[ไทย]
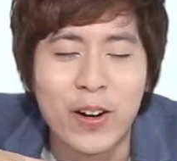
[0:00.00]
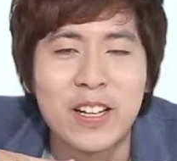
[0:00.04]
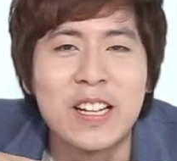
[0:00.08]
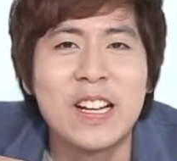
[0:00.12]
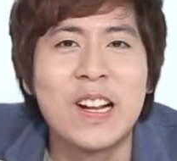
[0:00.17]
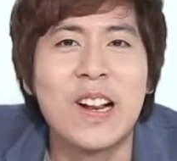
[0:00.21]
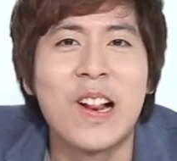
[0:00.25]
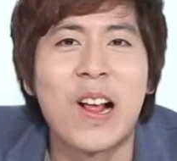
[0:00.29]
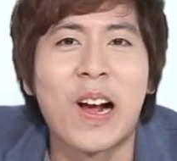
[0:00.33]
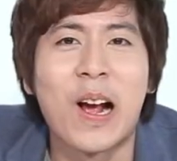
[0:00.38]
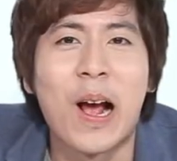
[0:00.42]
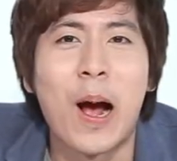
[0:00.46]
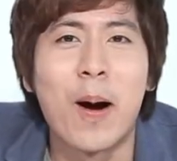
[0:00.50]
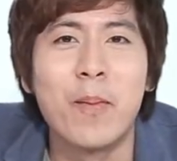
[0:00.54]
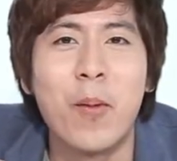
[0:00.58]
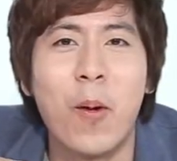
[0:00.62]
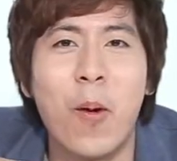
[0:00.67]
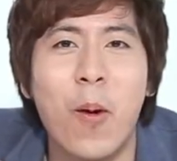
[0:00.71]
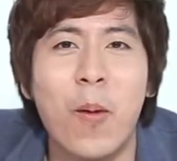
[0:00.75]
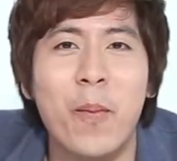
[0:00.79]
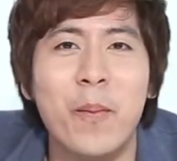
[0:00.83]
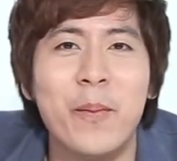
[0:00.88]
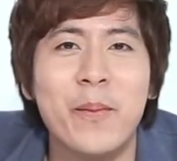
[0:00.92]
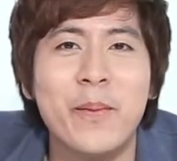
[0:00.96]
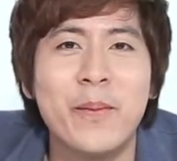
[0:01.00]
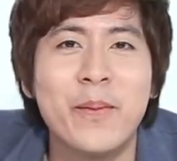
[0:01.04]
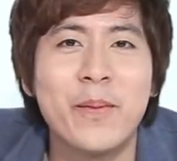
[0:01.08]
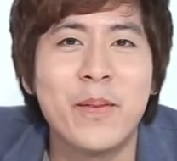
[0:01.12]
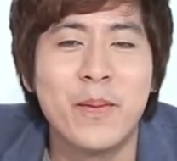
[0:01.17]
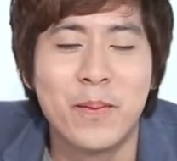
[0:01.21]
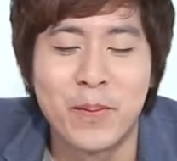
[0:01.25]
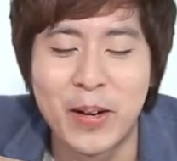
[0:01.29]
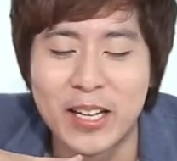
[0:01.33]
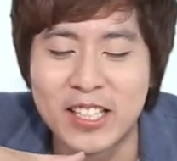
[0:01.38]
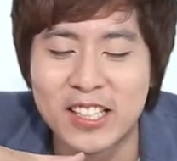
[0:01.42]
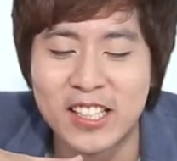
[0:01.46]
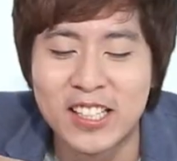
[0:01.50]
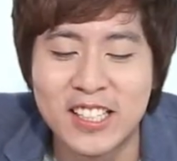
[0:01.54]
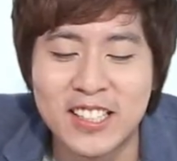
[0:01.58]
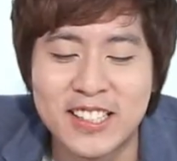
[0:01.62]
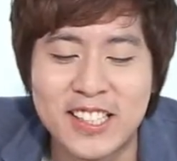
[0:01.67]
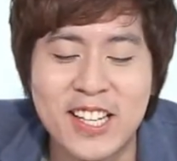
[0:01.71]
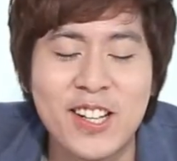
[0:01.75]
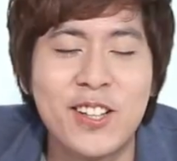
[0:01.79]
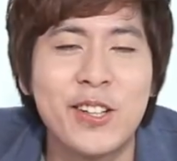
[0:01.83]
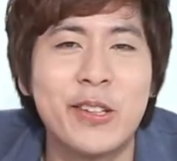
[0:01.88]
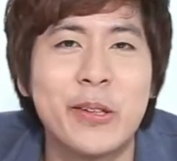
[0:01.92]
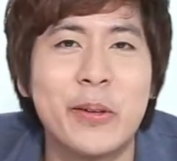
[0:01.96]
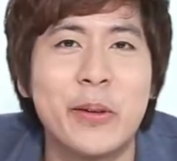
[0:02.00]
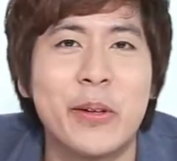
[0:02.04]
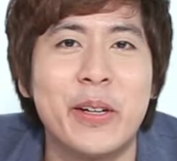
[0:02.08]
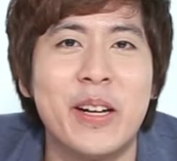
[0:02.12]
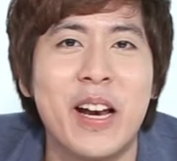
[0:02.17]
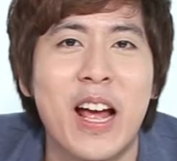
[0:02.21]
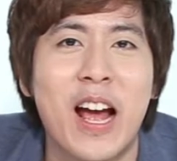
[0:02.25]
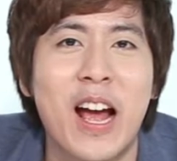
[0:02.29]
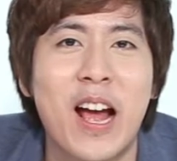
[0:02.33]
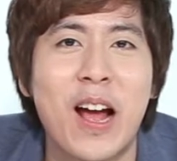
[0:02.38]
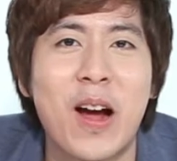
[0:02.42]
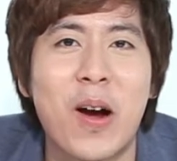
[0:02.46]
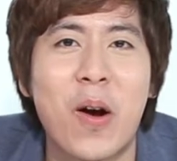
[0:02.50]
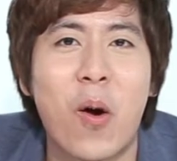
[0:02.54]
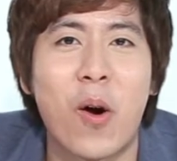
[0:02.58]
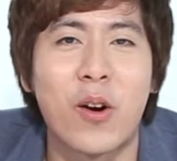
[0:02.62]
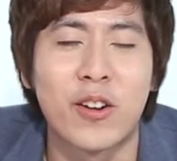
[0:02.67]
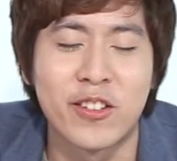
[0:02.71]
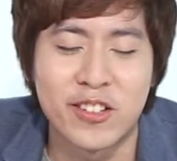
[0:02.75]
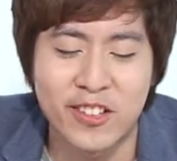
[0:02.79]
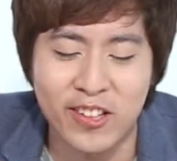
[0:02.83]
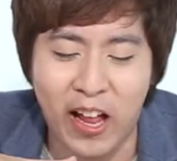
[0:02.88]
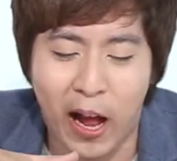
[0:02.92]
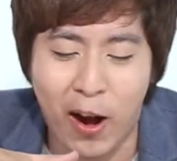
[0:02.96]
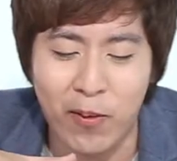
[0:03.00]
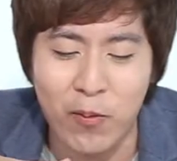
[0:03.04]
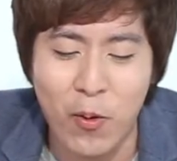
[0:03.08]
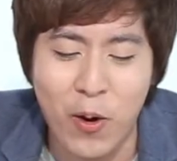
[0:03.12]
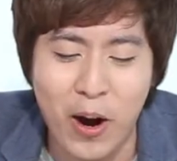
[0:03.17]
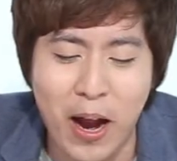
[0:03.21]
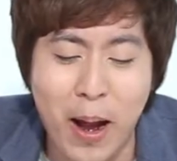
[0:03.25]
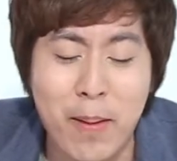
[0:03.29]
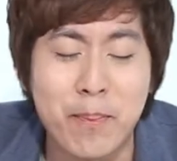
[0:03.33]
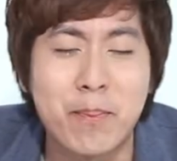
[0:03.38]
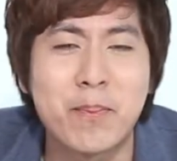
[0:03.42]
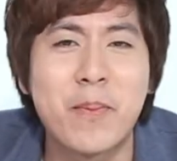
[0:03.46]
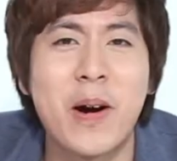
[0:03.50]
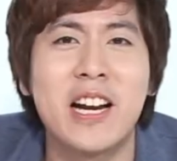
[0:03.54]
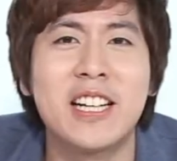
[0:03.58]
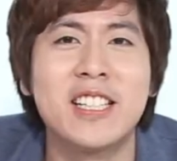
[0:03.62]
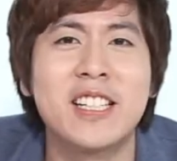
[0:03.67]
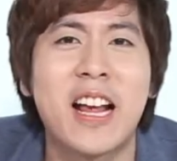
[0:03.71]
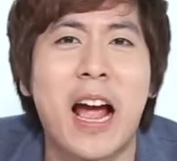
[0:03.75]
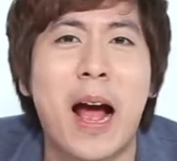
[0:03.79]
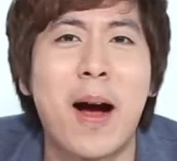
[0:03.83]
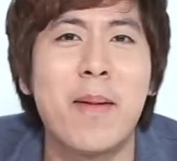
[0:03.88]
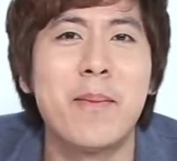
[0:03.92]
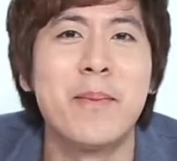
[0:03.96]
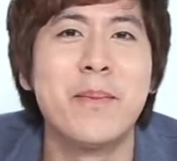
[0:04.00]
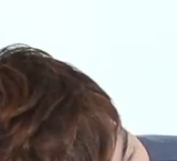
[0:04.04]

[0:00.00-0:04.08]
นี่แหละครับผม มันคือที่สุดแฮะของสาวกแอปเปิลครับ